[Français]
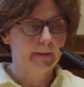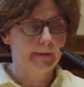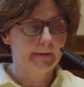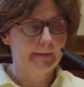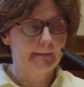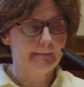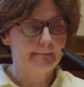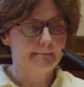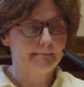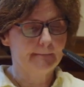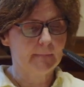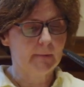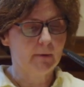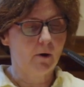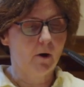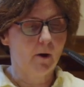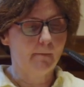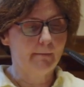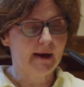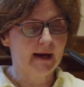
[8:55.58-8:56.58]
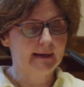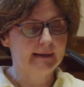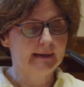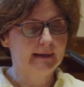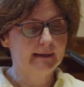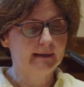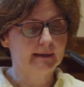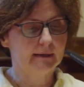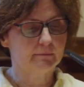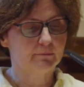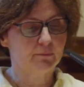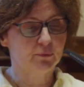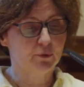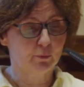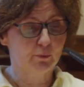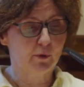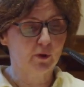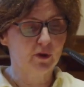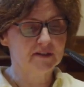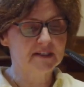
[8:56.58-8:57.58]
Euh, en parallèle,
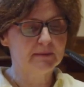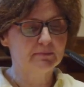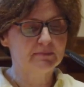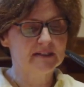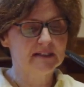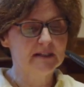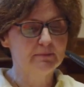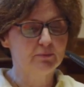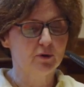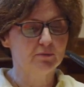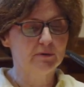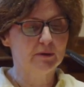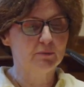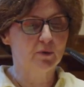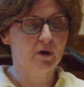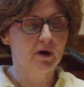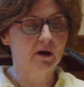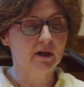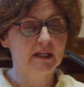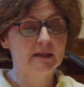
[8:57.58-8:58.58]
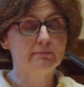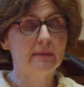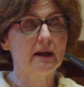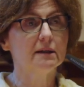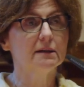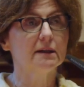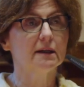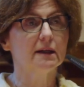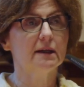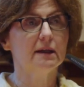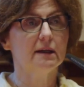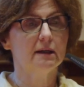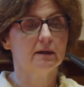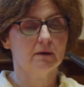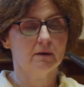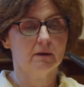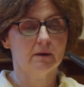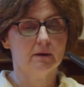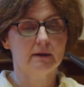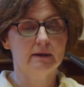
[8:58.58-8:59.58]
donc pendant ces six premiers mois, et malgré
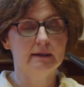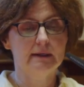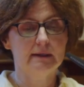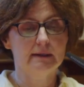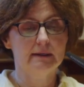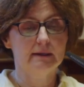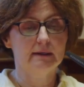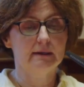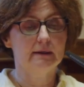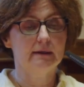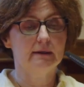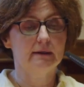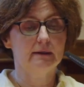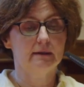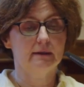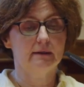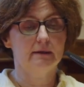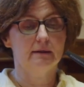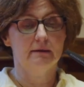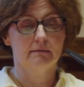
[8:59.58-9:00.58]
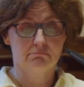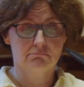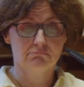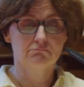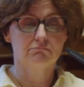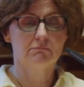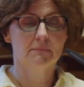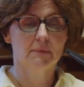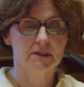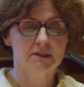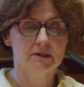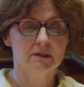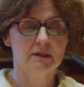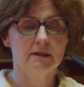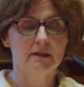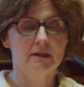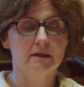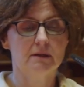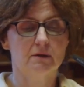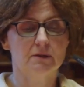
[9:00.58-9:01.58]
les,
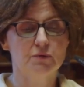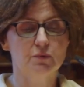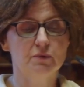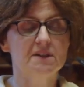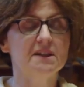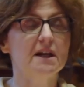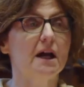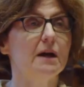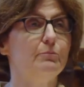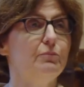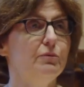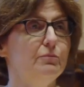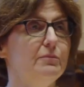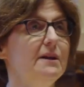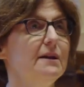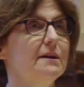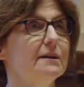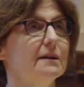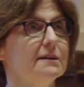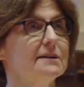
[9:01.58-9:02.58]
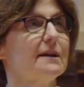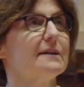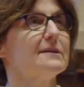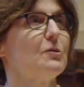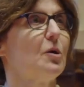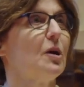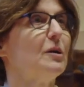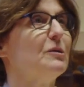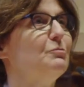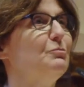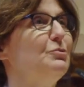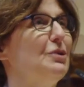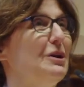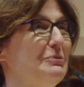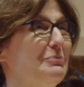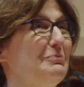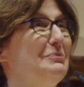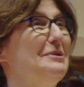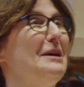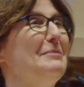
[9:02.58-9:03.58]
soutiens publics, hein, ça aurait pu
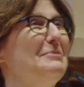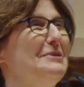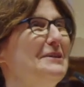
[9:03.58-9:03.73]
être bien